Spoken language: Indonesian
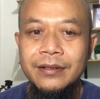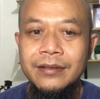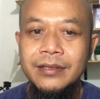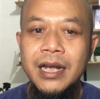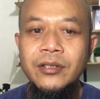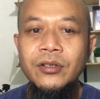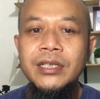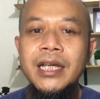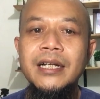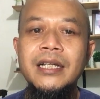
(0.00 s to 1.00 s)

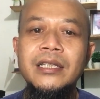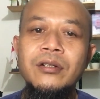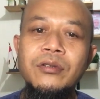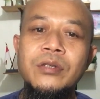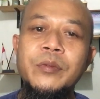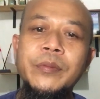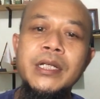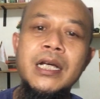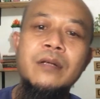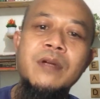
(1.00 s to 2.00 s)
Selanjutnya adalah terus
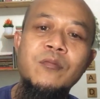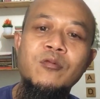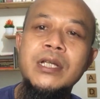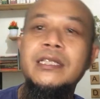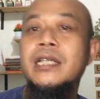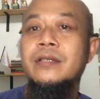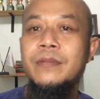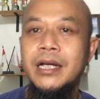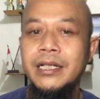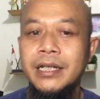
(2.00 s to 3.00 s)
membina kemampuan
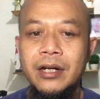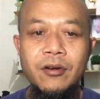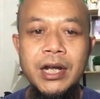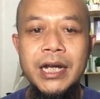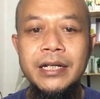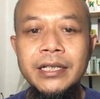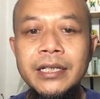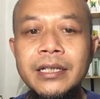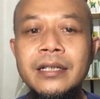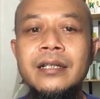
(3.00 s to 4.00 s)
jasmani dan
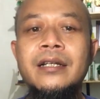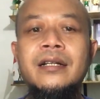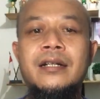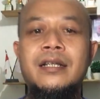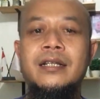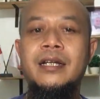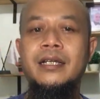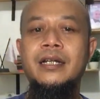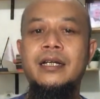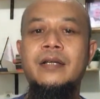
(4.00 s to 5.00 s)
rohani dan
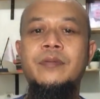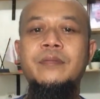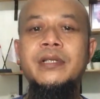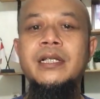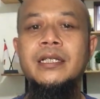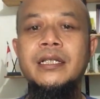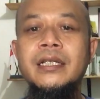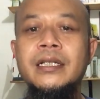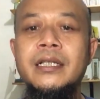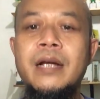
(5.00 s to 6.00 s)
terakhir adalah
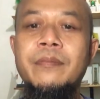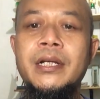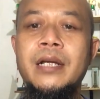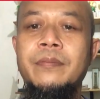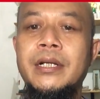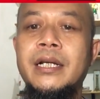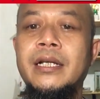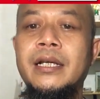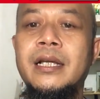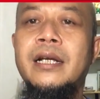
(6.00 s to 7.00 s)
memiliki keterampilan bela
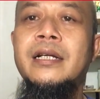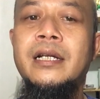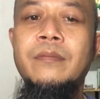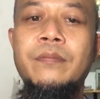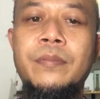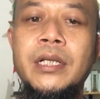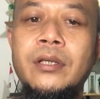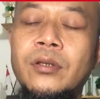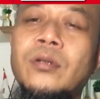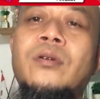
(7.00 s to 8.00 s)
negara dalam
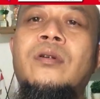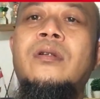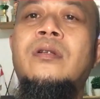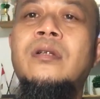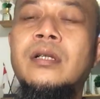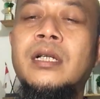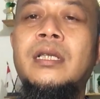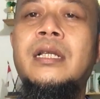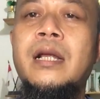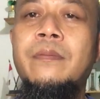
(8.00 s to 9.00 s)
bentuk
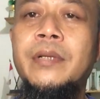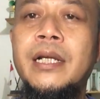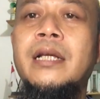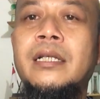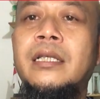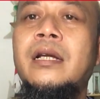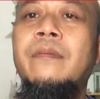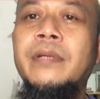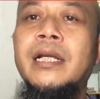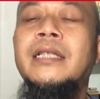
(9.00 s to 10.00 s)

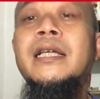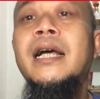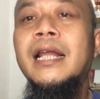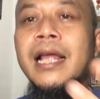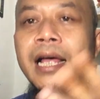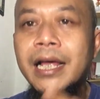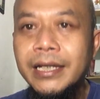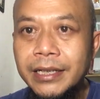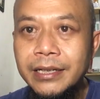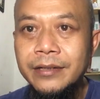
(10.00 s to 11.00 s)
keterampilan-keterampilan yang
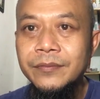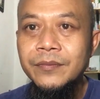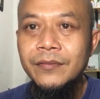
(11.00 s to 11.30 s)
lain